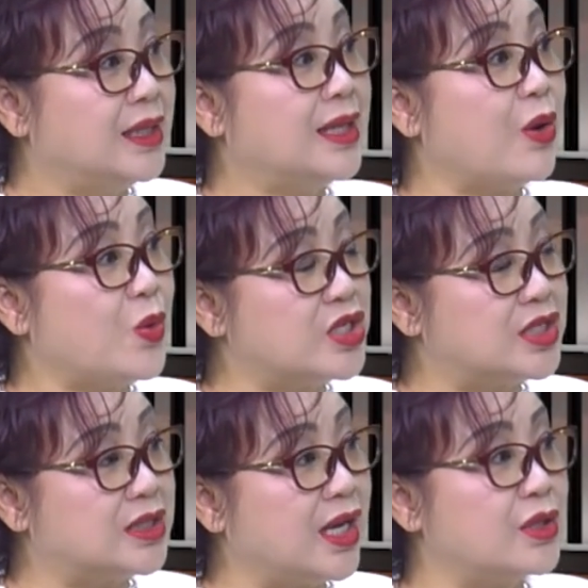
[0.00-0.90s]
那过
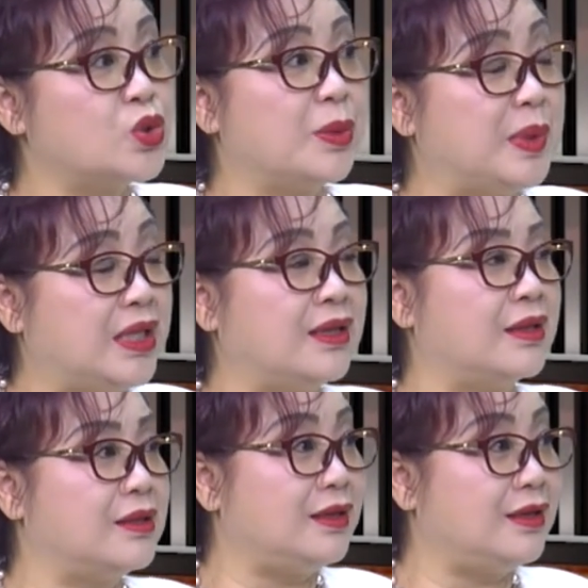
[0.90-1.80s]
十年说不定
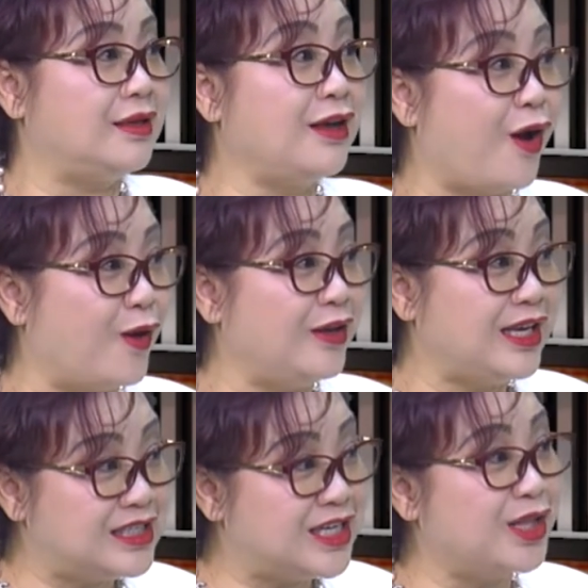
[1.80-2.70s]
要
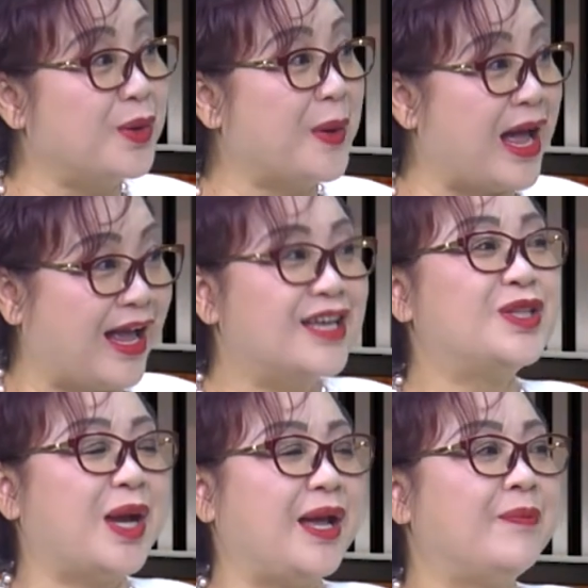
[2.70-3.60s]
一千多块，
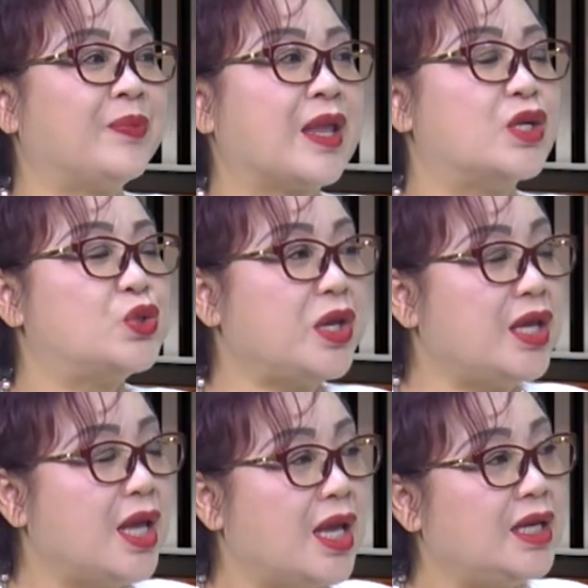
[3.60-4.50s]
对，所
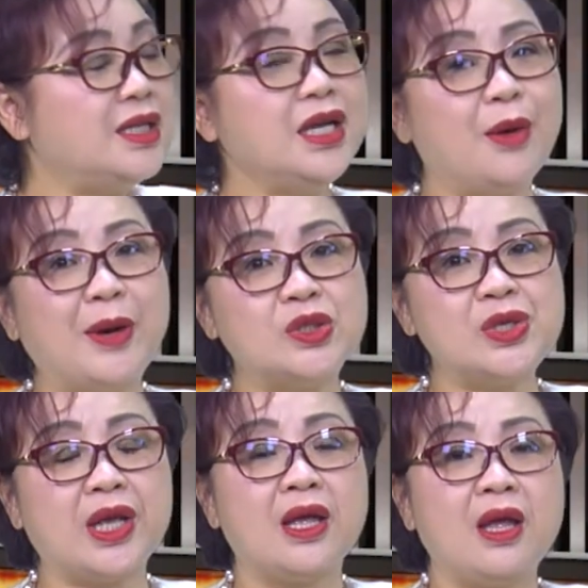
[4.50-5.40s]
以一定要报
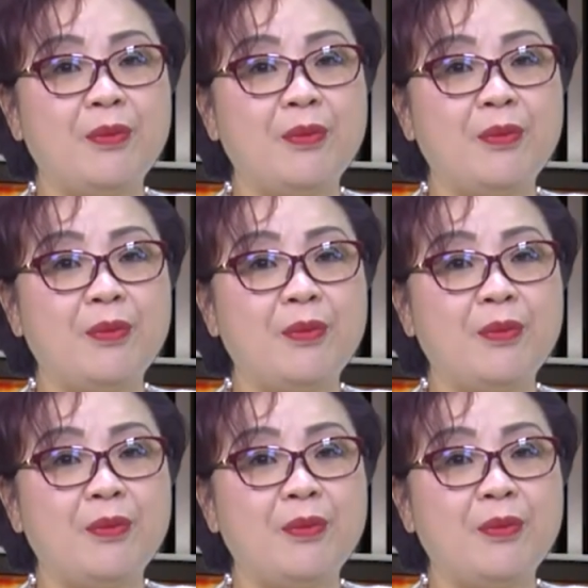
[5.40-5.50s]
税。